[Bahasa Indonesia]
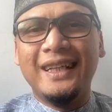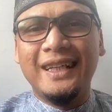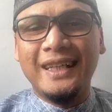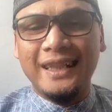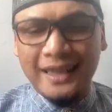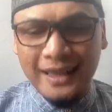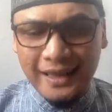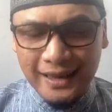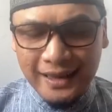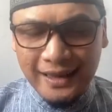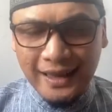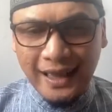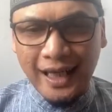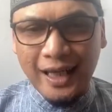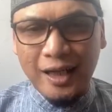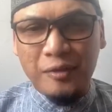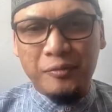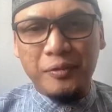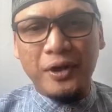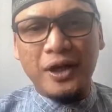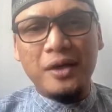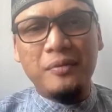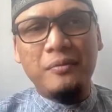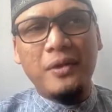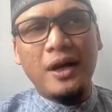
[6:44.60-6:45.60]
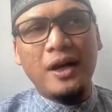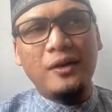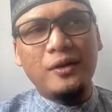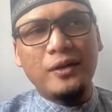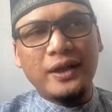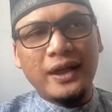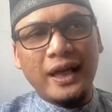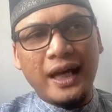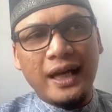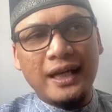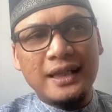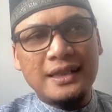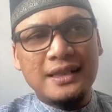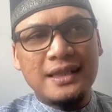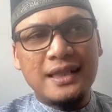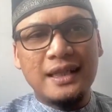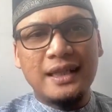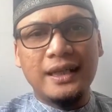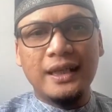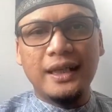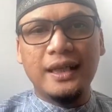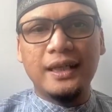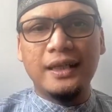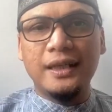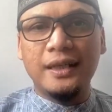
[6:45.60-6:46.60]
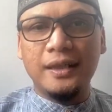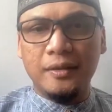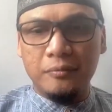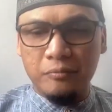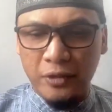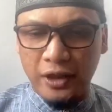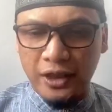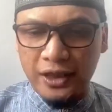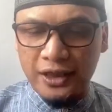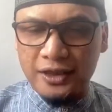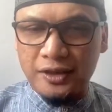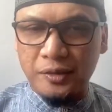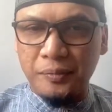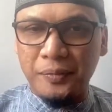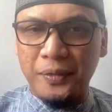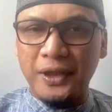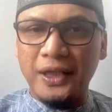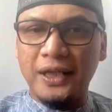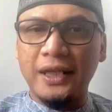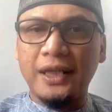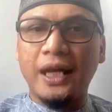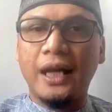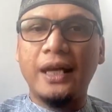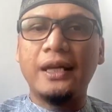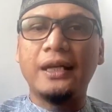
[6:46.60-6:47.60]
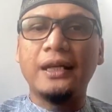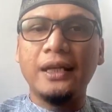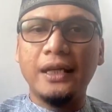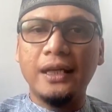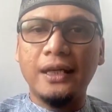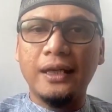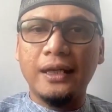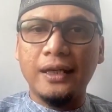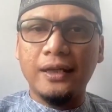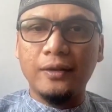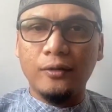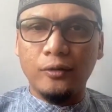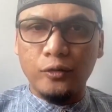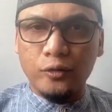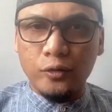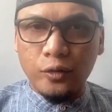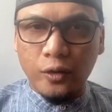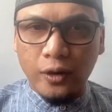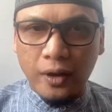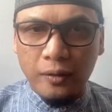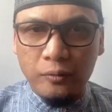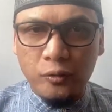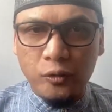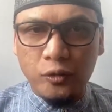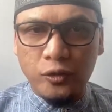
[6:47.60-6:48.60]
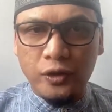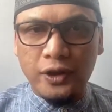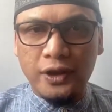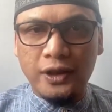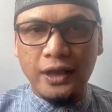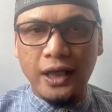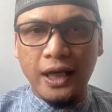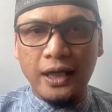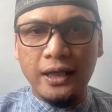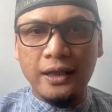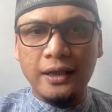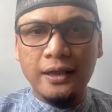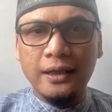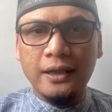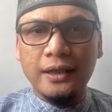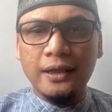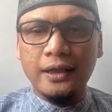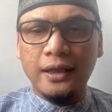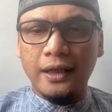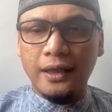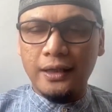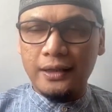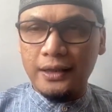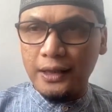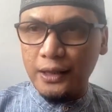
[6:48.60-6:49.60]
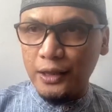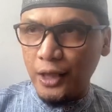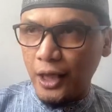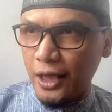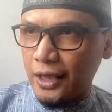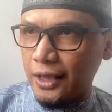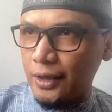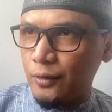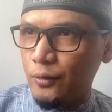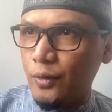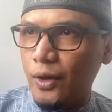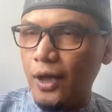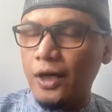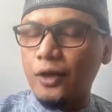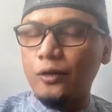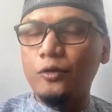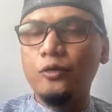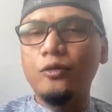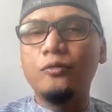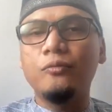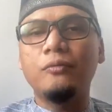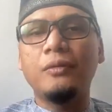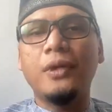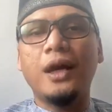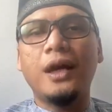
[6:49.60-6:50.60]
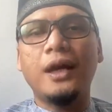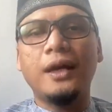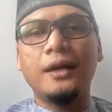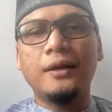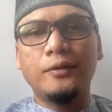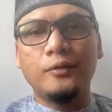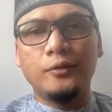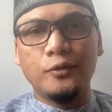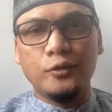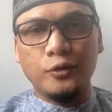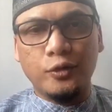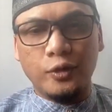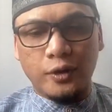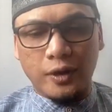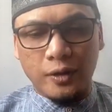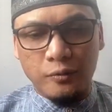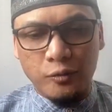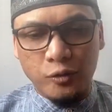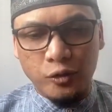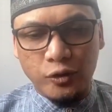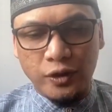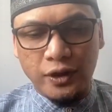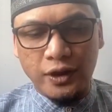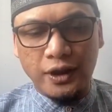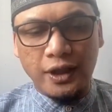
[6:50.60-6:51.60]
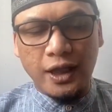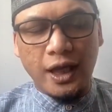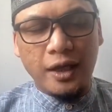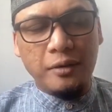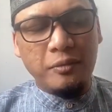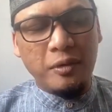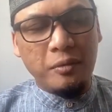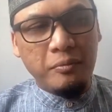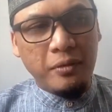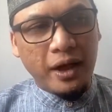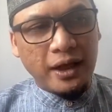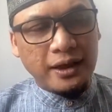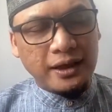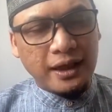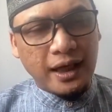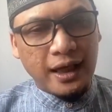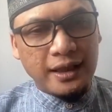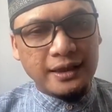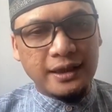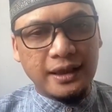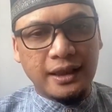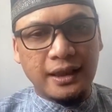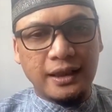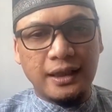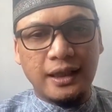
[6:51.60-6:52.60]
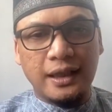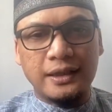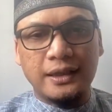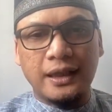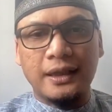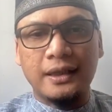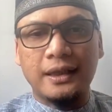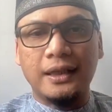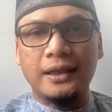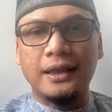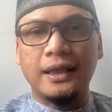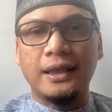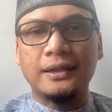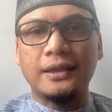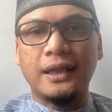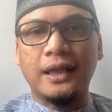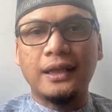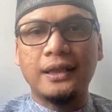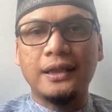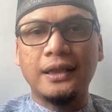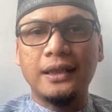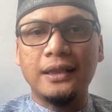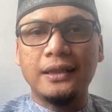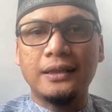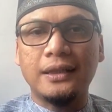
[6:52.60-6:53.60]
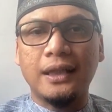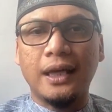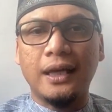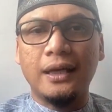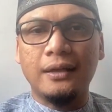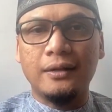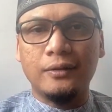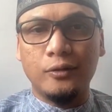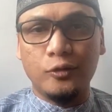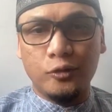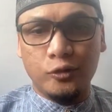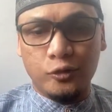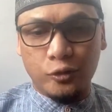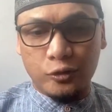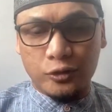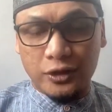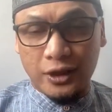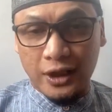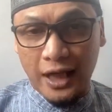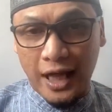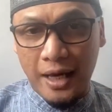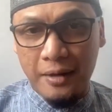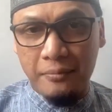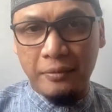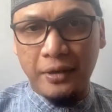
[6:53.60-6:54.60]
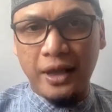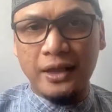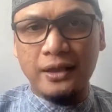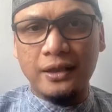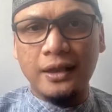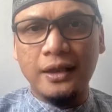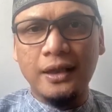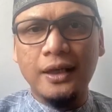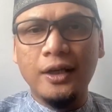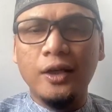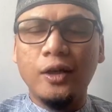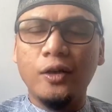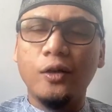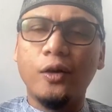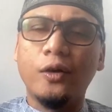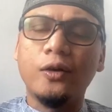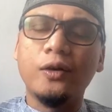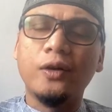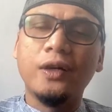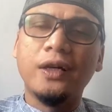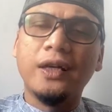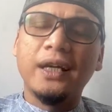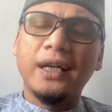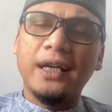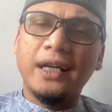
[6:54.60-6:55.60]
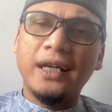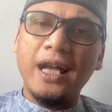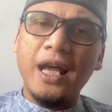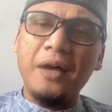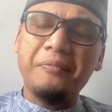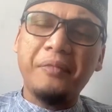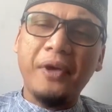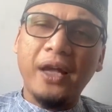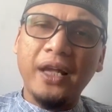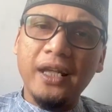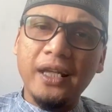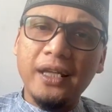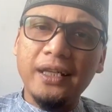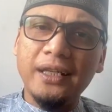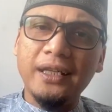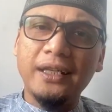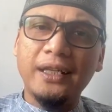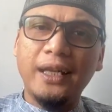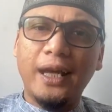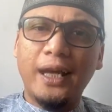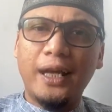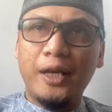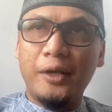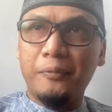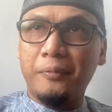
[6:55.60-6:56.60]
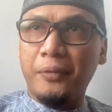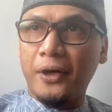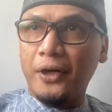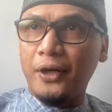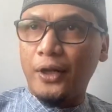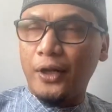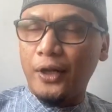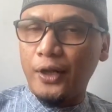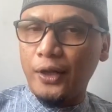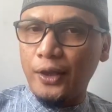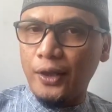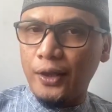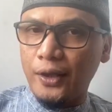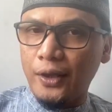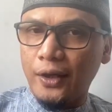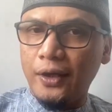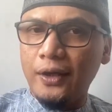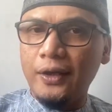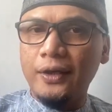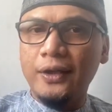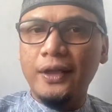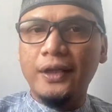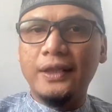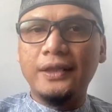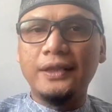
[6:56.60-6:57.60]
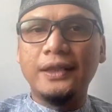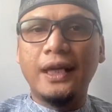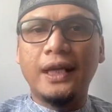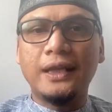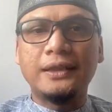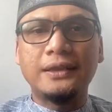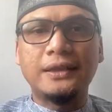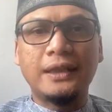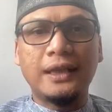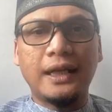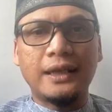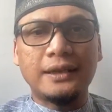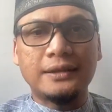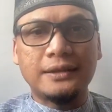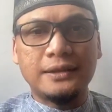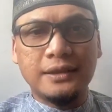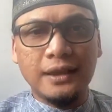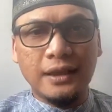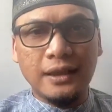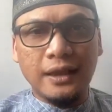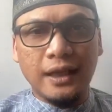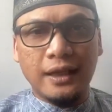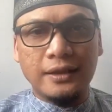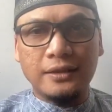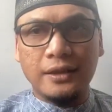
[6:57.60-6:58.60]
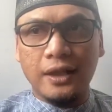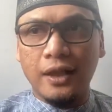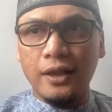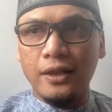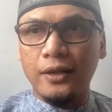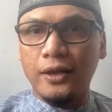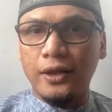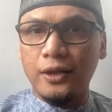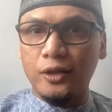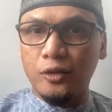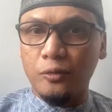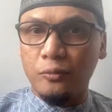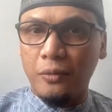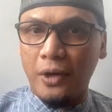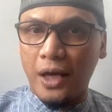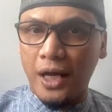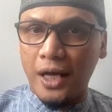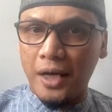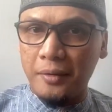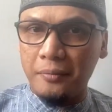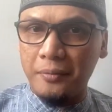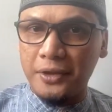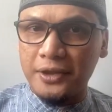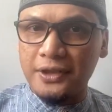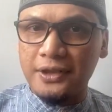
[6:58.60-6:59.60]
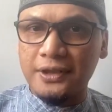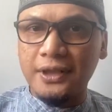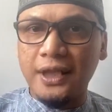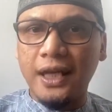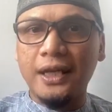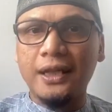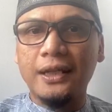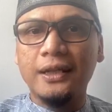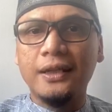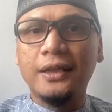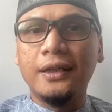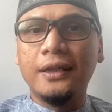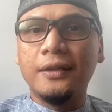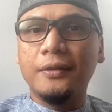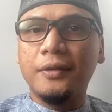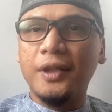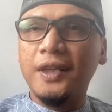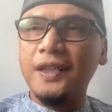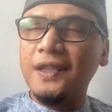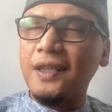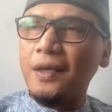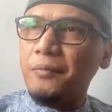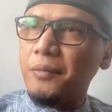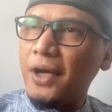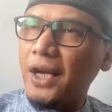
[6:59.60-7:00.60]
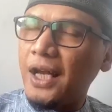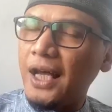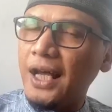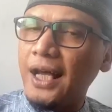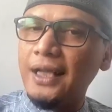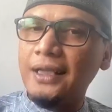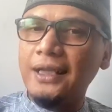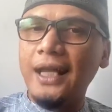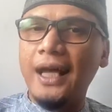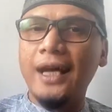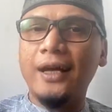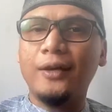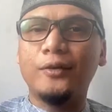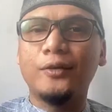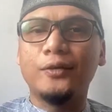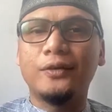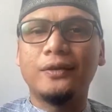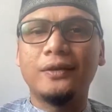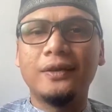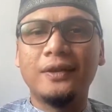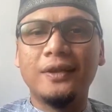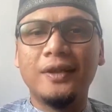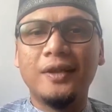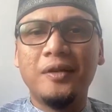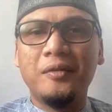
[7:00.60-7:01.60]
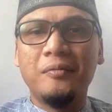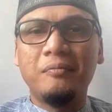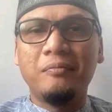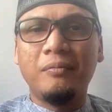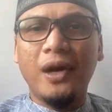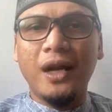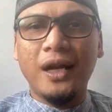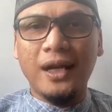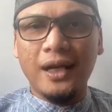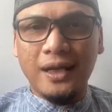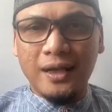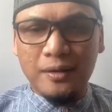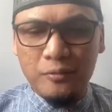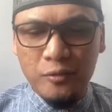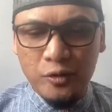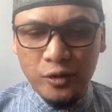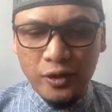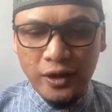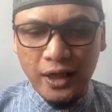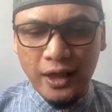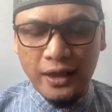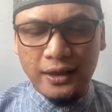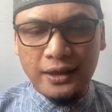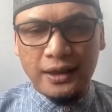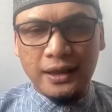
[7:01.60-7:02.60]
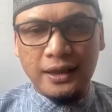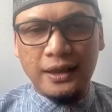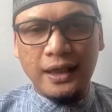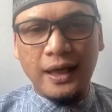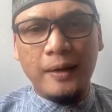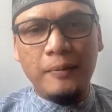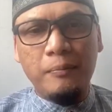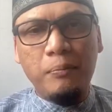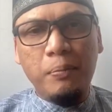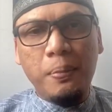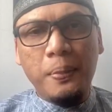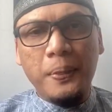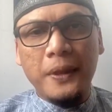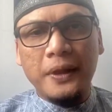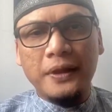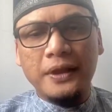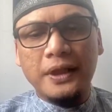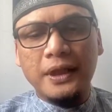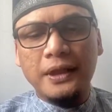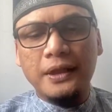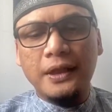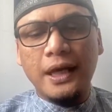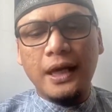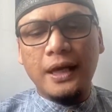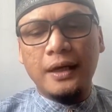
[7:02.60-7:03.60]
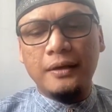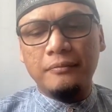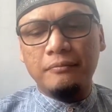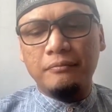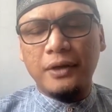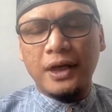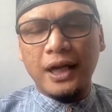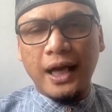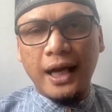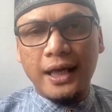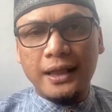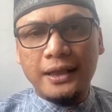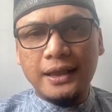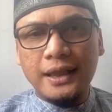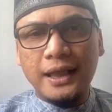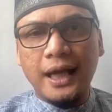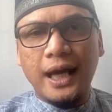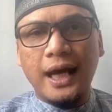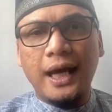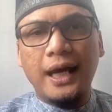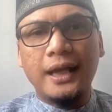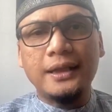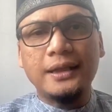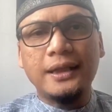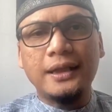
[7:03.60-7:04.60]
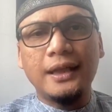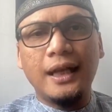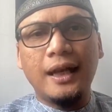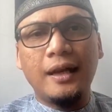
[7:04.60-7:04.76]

kita kepada makhluk yang kecil ini mendisiplinkan diri untuk kemudian Eh, tidak keluar rumah, untuk kemudian membatasi kegiatan-kegiatan kita untuk selamat. Loh, kenapa ini di hadapan Allah yang jelas-jelas Allah itu maha besar, kita malah nggak takut, malah kemudian tidak tidak berhati-hati